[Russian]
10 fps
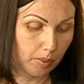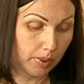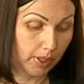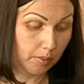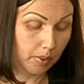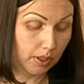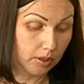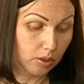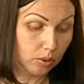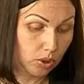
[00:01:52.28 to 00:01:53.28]
Проблема,
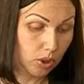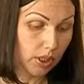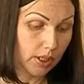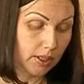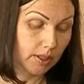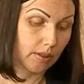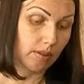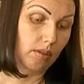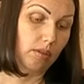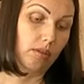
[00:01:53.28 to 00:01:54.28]
сложность
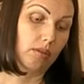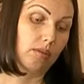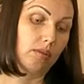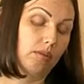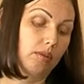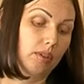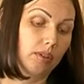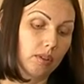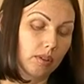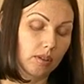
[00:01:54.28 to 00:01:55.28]
Э,
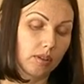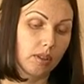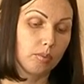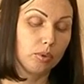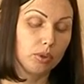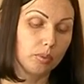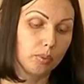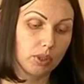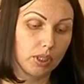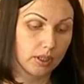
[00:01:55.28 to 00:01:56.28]
работы
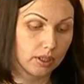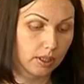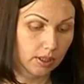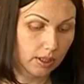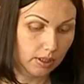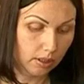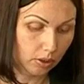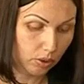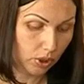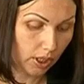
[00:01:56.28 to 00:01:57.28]
по данной статье
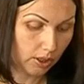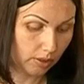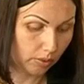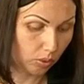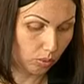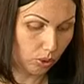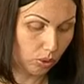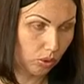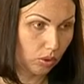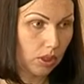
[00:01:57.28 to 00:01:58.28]
заключается в том,
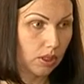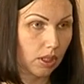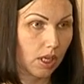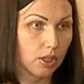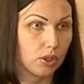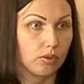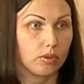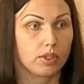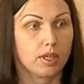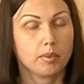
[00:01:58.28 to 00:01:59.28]
что до
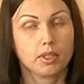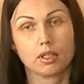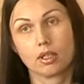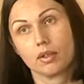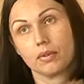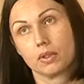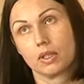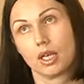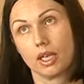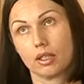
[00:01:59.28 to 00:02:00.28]
настоящего времени
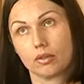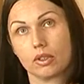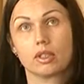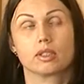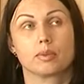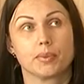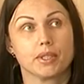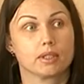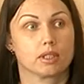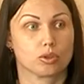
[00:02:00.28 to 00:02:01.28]
официального
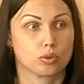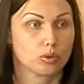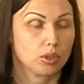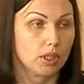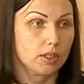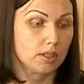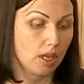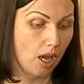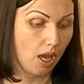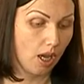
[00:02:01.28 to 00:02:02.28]
списка, что есть
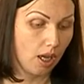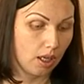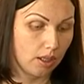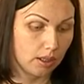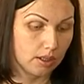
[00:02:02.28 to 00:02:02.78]
э,